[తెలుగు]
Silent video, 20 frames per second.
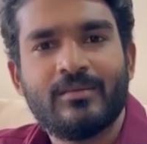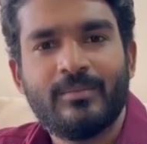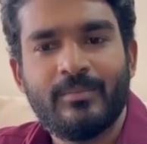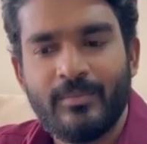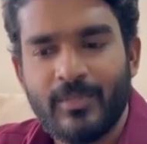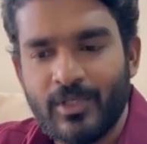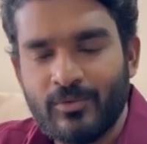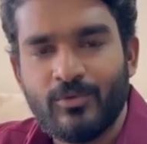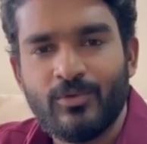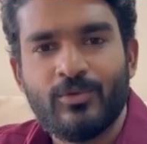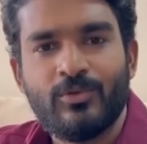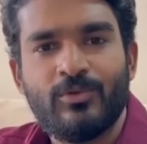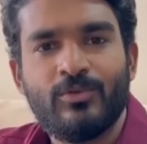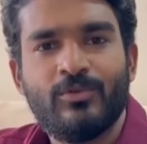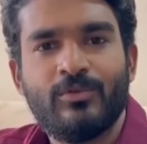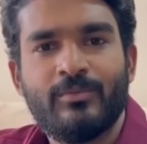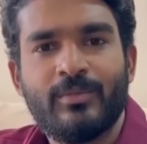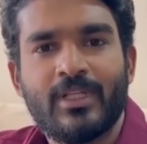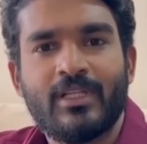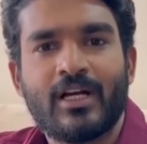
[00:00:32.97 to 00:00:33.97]
మీ ఊరు
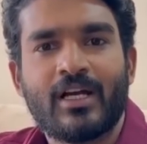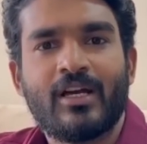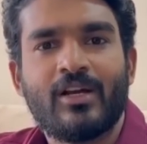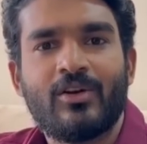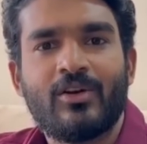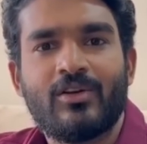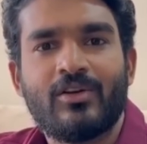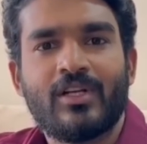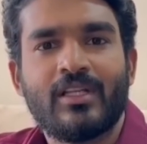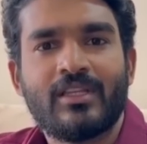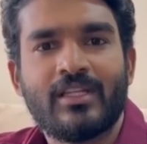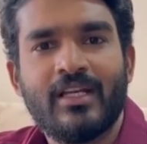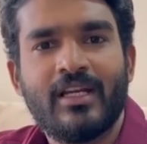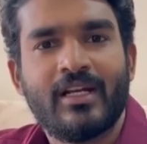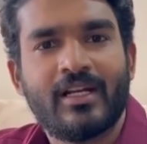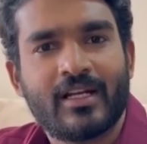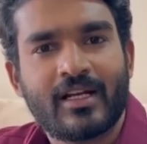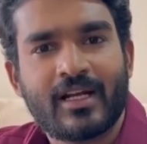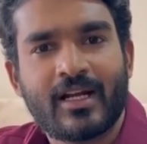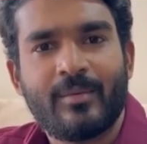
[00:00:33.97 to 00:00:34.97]
మీ దగ్గరలో ఉన్న
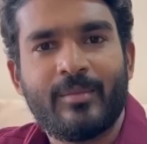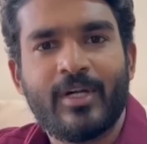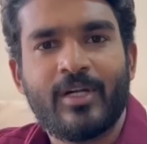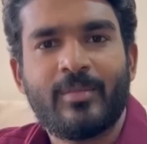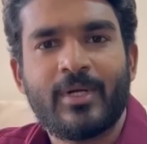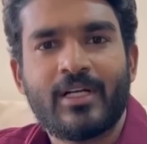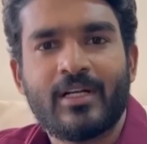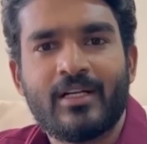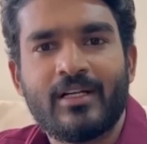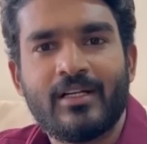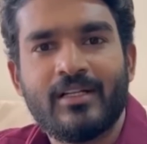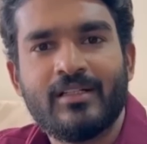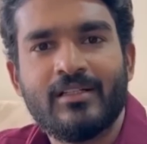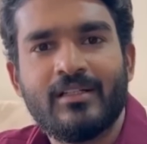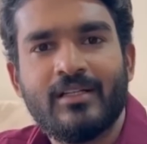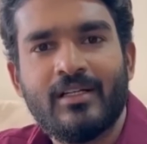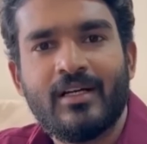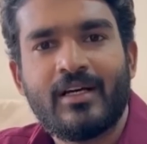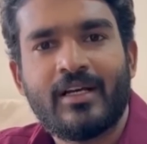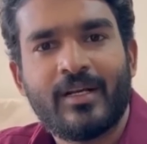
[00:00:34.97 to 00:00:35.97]
థియేటర్ కమెంట్ పెట్టండి
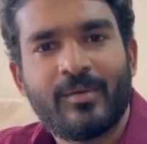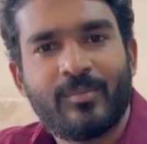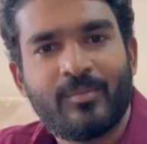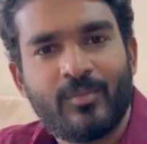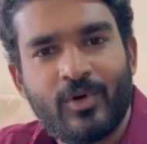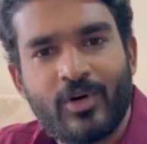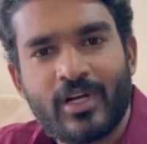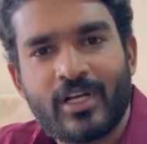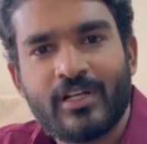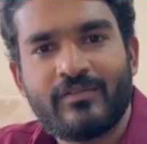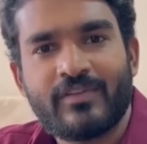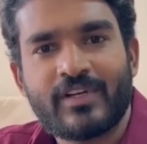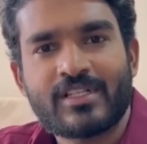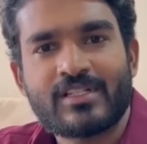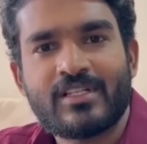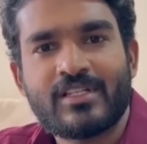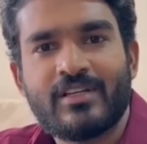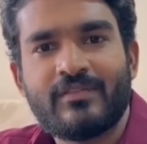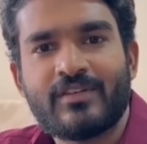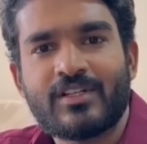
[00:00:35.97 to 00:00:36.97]
రేపు మార్నింగ్ ఫస్ట్
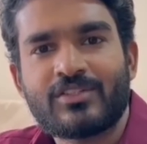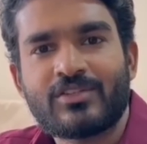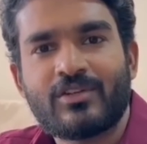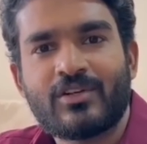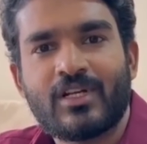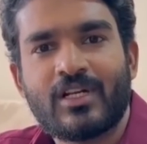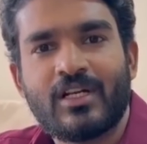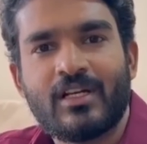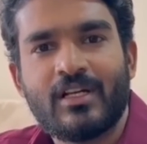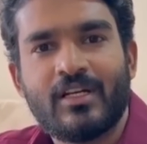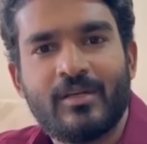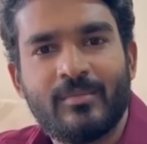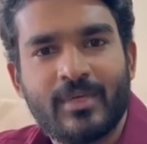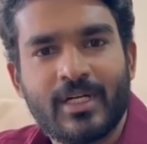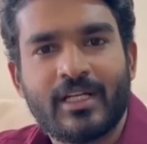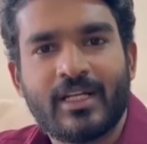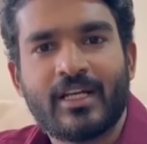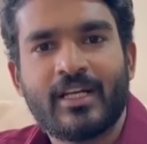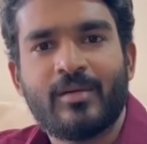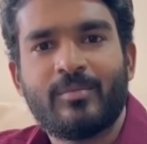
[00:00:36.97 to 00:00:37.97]
ఫస్ట్ డే ఫస్ట్ షో కల్లా నేను మీకు
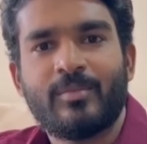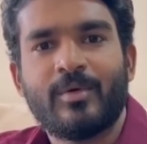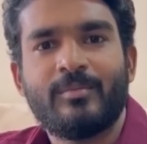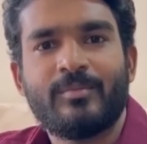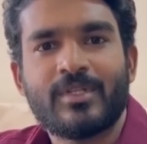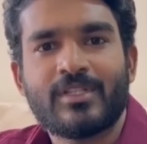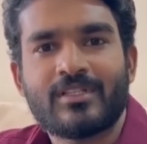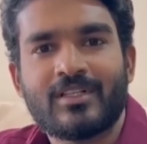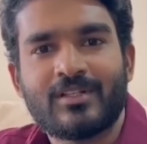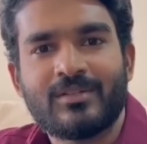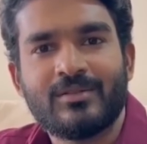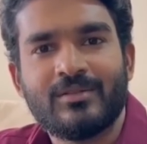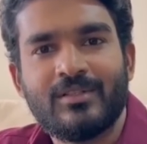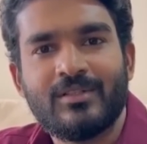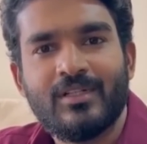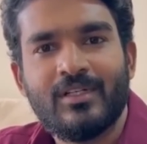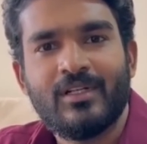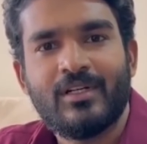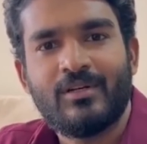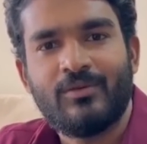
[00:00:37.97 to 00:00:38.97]
టికెట్ పంపిస్తాను
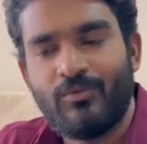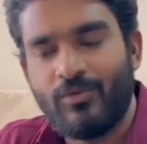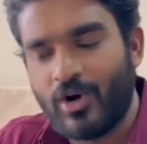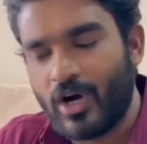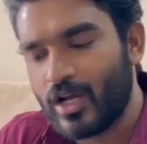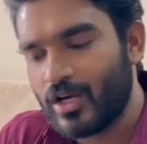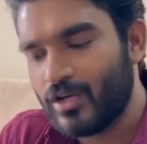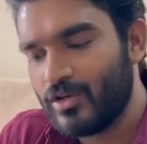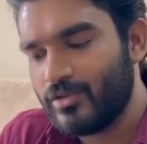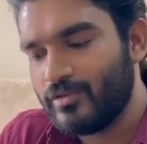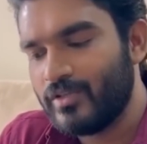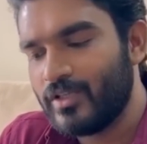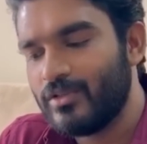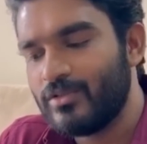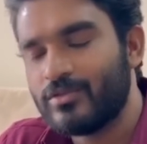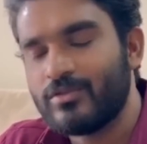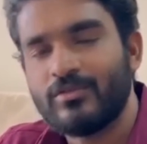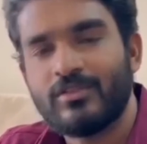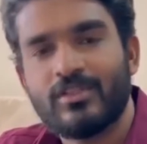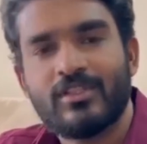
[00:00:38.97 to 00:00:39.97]
వాళ్ళు వీళ్ళు
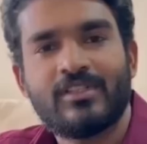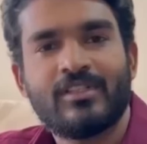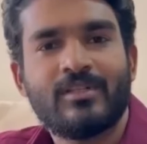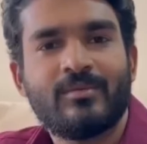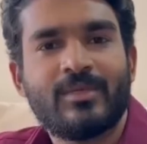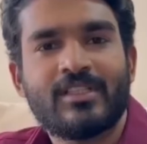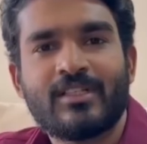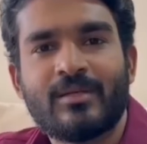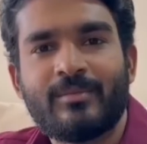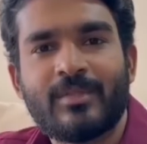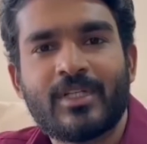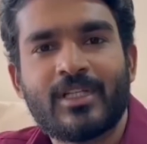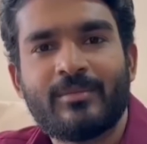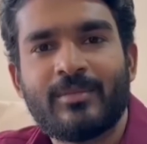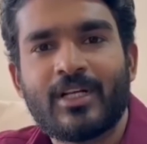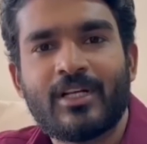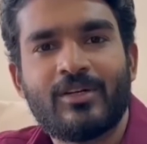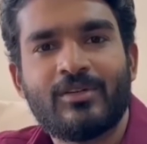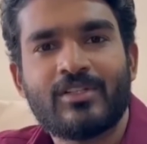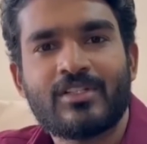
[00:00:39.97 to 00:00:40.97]
చూసి సినిమా సమ్మతం
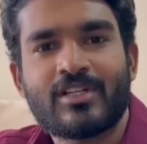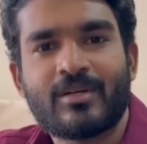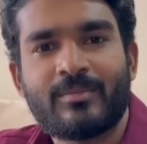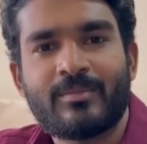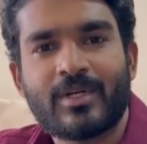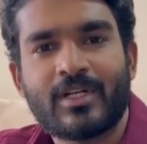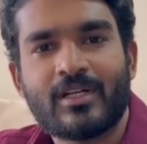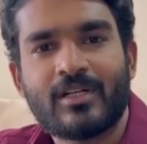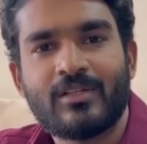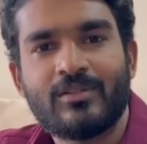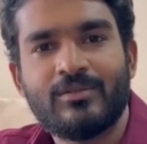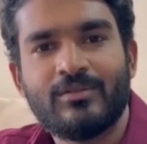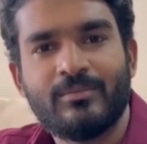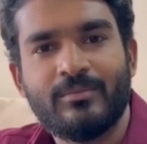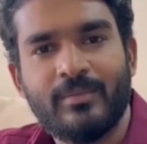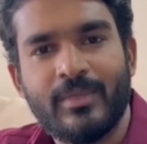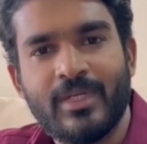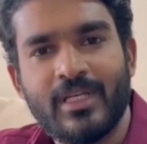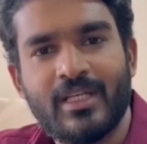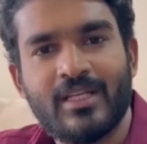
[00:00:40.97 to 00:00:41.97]
ఎలా ఉందో చెప్పడం కాదు
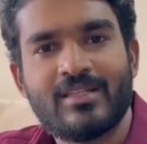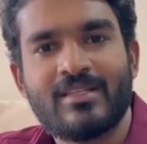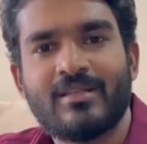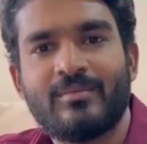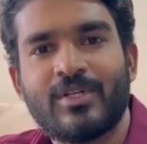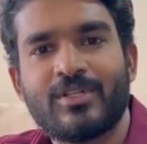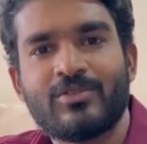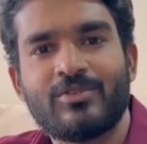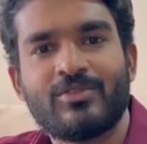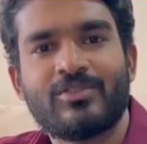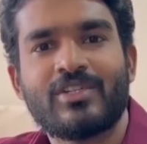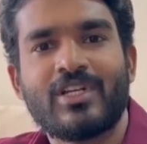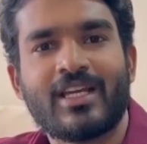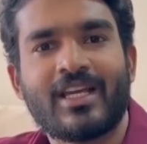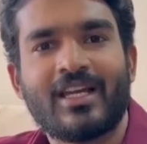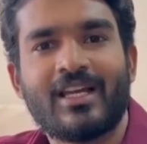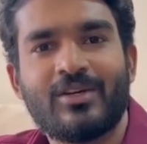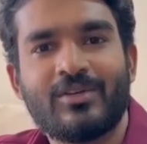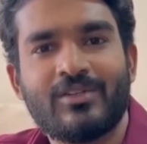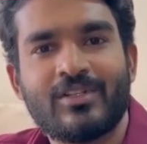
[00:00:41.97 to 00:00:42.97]
మీరే సినిమా చూసి నాకు
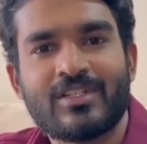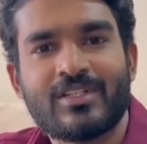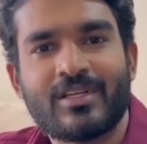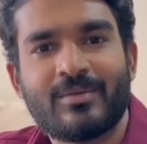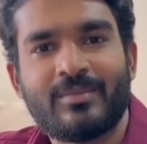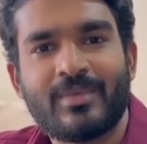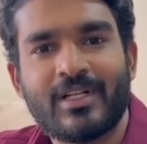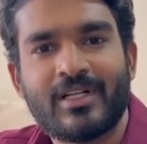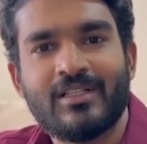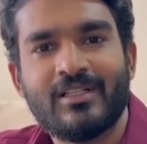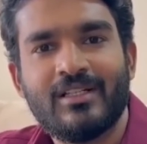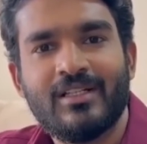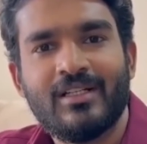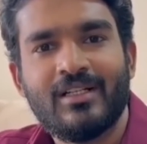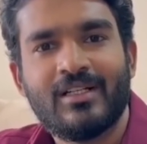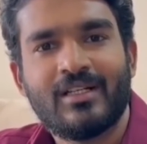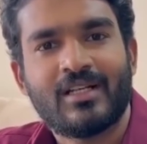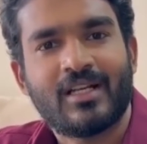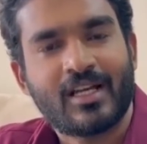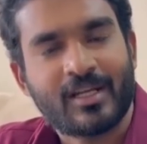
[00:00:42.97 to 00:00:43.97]
ఎలా ఉందో చెప్పండి
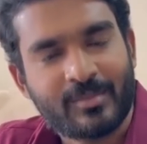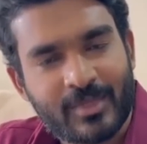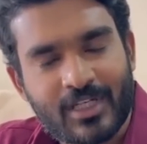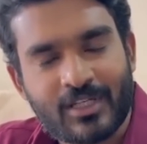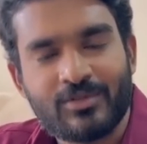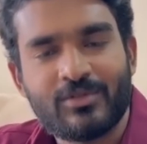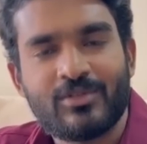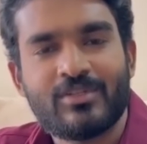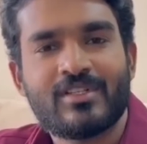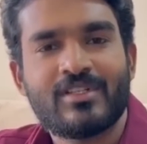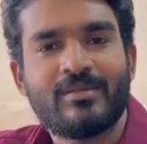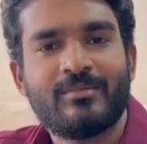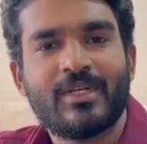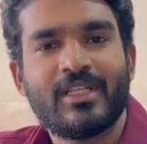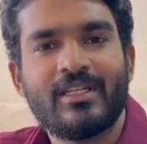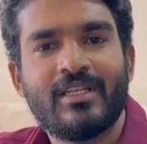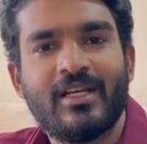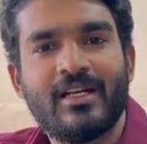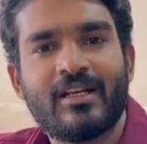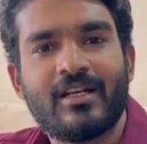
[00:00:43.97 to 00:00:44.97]
నాకు మీరందరూ సినిమా
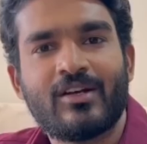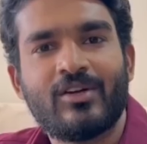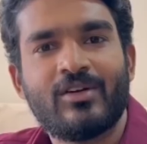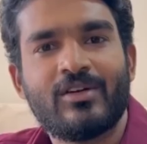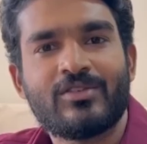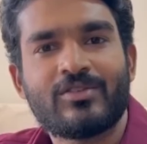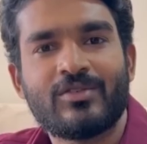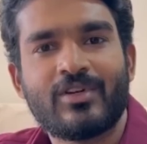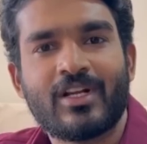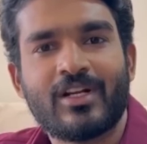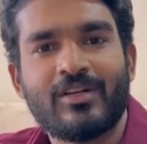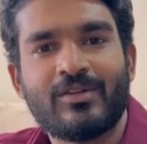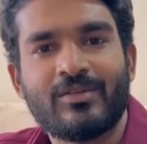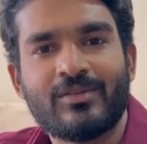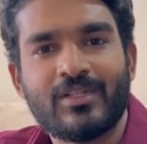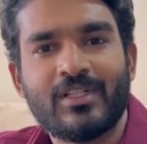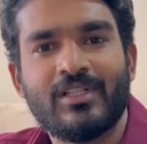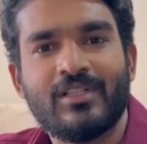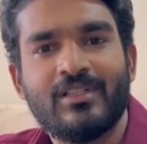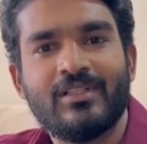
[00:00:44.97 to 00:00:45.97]
థియేటర్లోనే చూడాలని
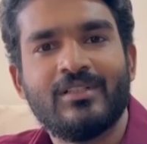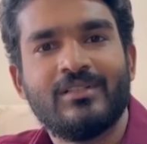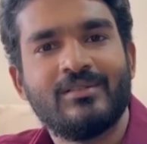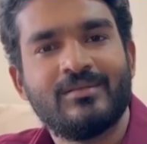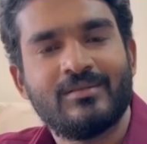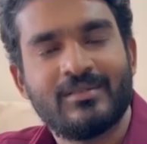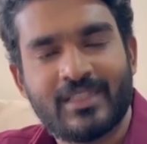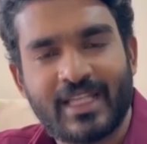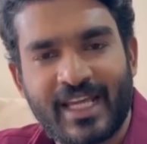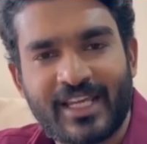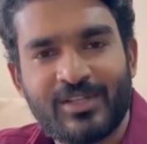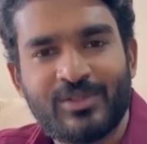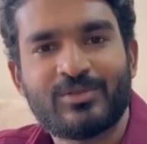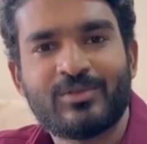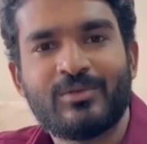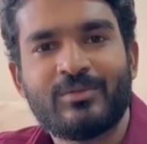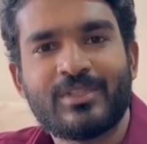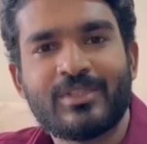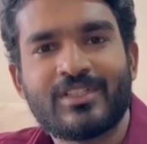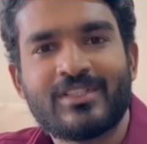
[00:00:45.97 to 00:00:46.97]
ఉంది థ్యాంక్ యూ సో
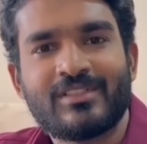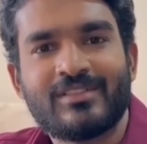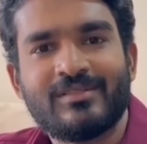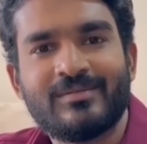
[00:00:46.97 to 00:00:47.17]
మచ్